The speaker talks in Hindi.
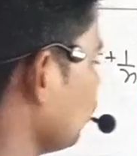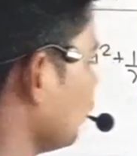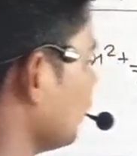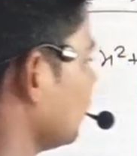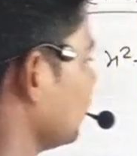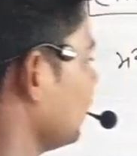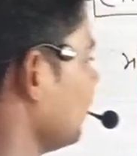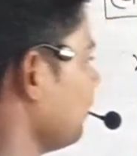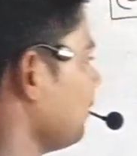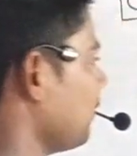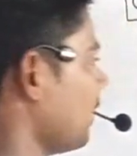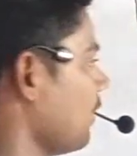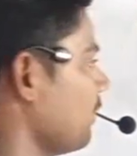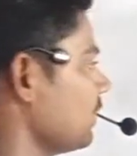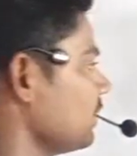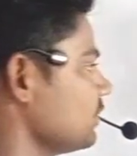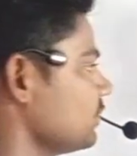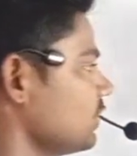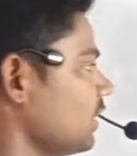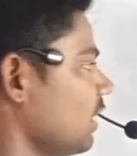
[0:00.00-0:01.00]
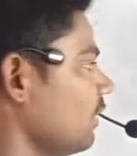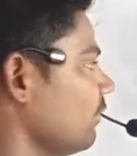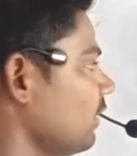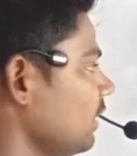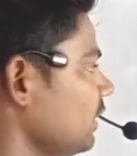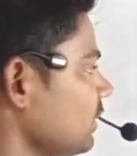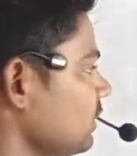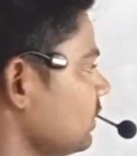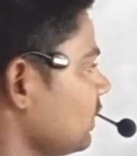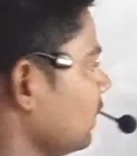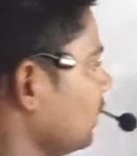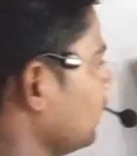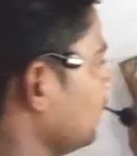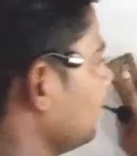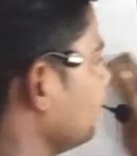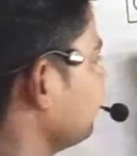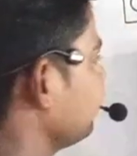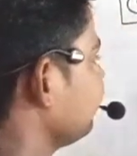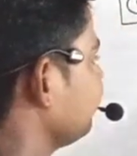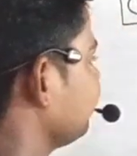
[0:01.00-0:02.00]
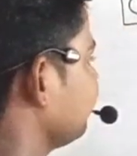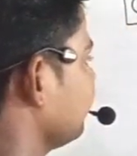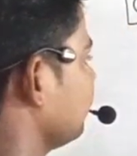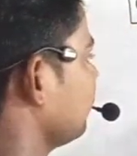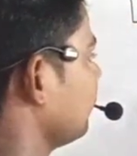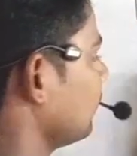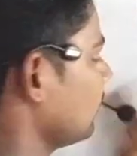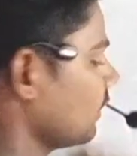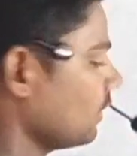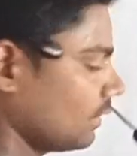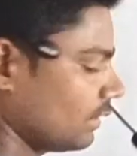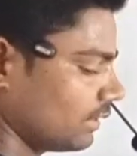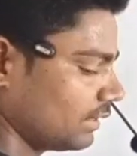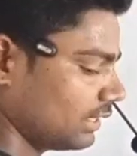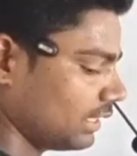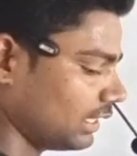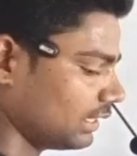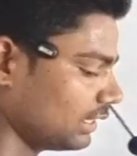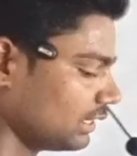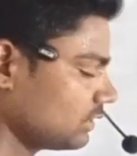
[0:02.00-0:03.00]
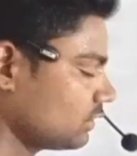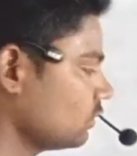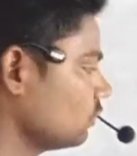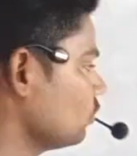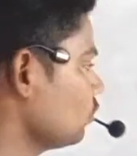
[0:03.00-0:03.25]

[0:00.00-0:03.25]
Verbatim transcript: वो देखते हैं पावर चार वाली स्थिति क्या